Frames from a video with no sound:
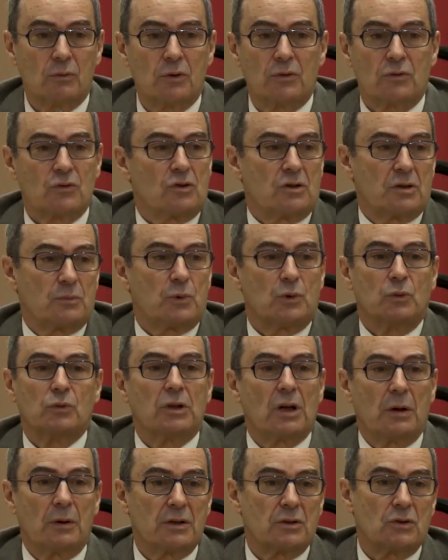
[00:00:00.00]
Cuando se les
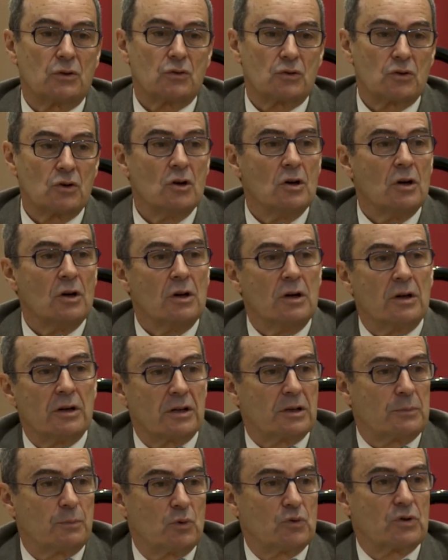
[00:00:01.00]
preguntaba a estos
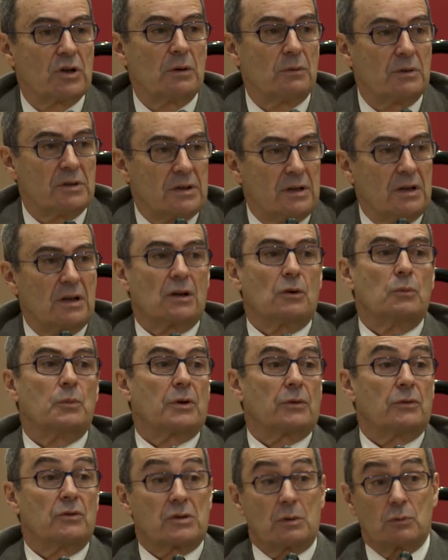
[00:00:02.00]
responsables de la
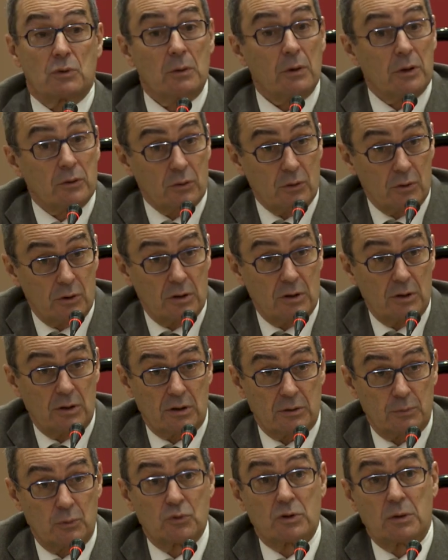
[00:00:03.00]
cooperación, estamos hablando de
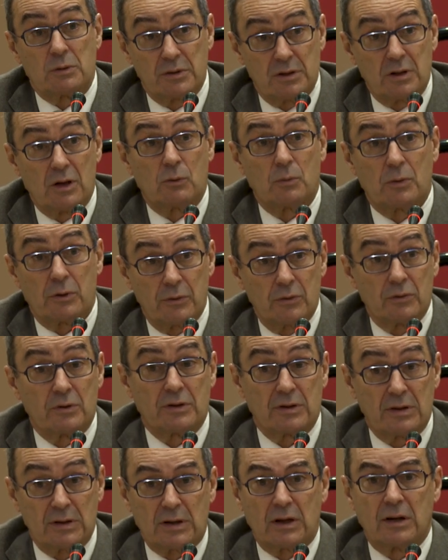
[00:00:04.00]
responsables de la cooperación
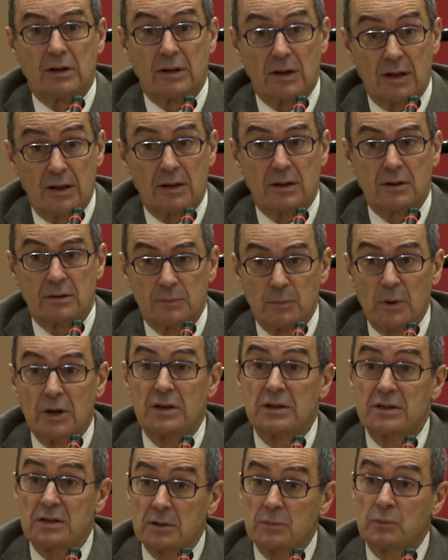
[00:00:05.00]
descentralizada de
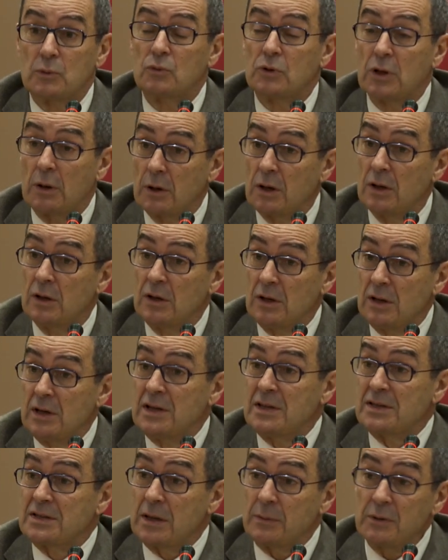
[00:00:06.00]
España, y se les preguntaba
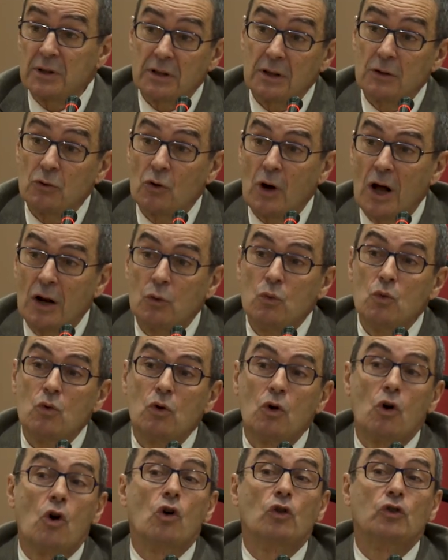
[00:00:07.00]
si habían tenido algún
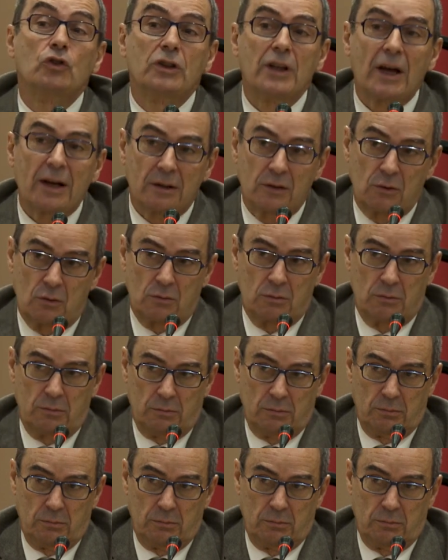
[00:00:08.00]
contacto,